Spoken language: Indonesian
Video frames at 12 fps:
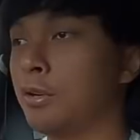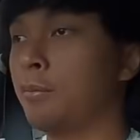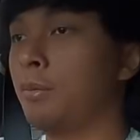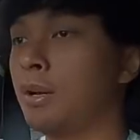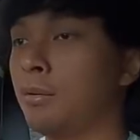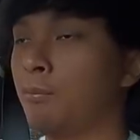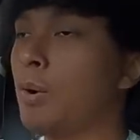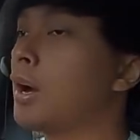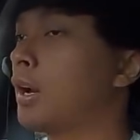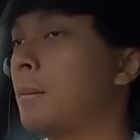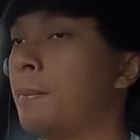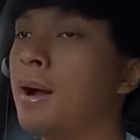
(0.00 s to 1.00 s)
juga bilang,
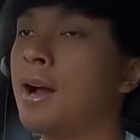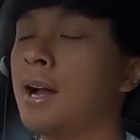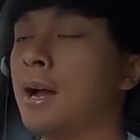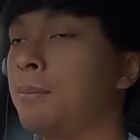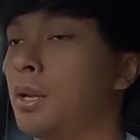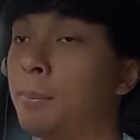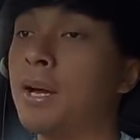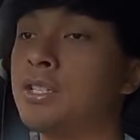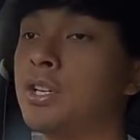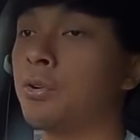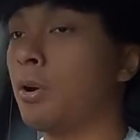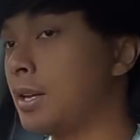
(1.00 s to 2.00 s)
bang kenapa nggak ngambil
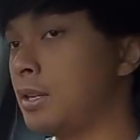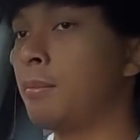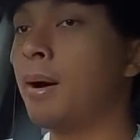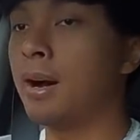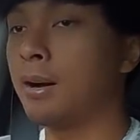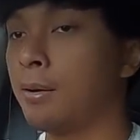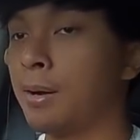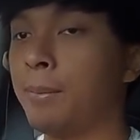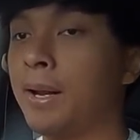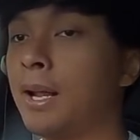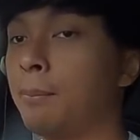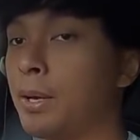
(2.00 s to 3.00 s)
Pajero aja bang?
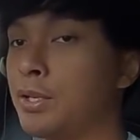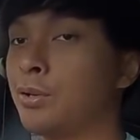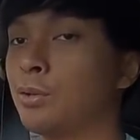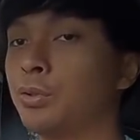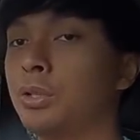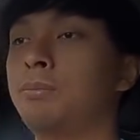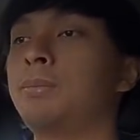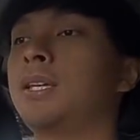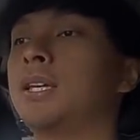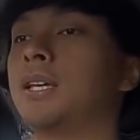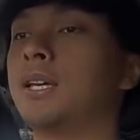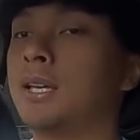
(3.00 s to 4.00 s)
Padahal Pajero tuh
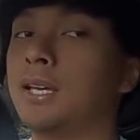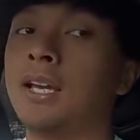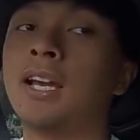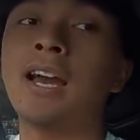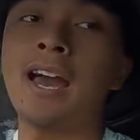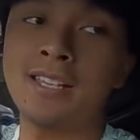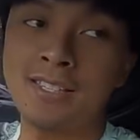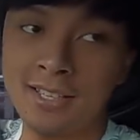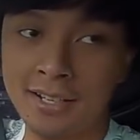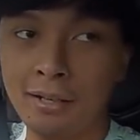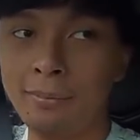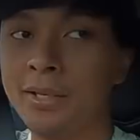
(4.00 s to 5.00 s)
lebih
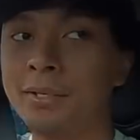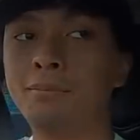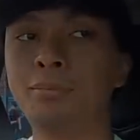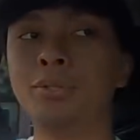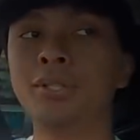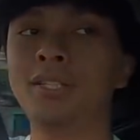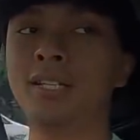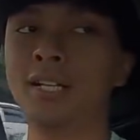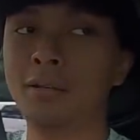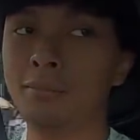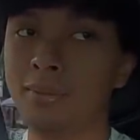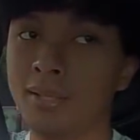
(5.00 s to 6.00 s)
ngacir, lebih ngebut,
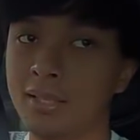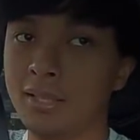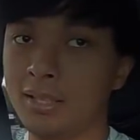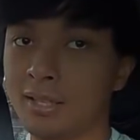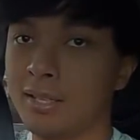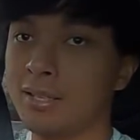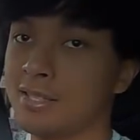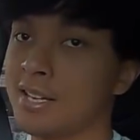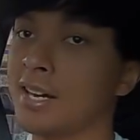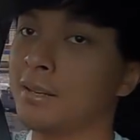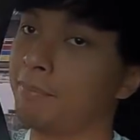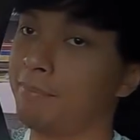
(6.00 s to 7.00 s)
dan lebih
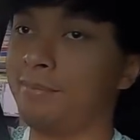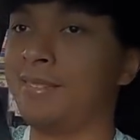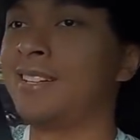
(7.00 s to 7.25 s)
cakep.